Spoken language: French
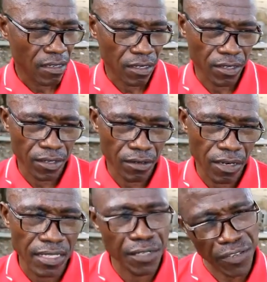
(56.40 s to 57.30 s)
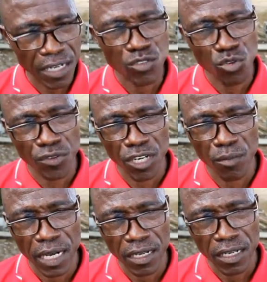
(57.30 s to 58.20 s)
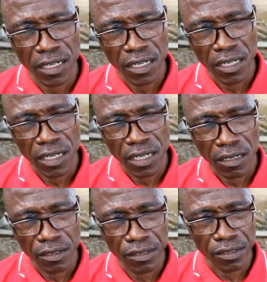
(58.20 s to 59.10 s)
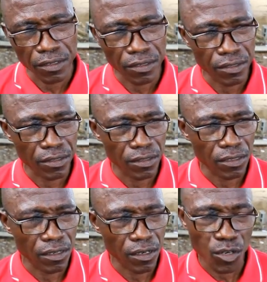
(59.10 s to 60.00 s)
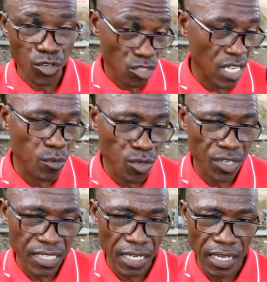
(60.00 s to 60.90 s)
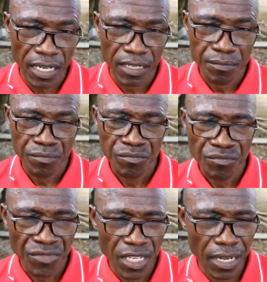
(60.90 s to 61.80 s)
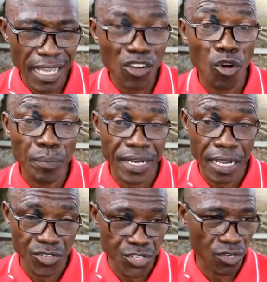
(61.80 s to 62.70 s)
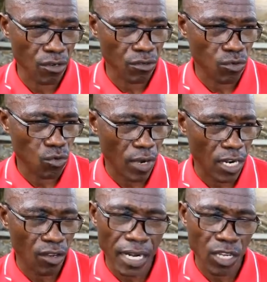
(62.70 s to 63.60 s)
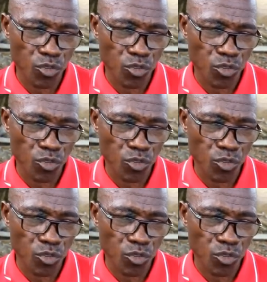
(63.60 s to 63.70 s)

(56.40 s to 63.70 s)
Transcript: l'indifférence du gouvernement euh, le deuxième mur étant l'incompréhension ou alors la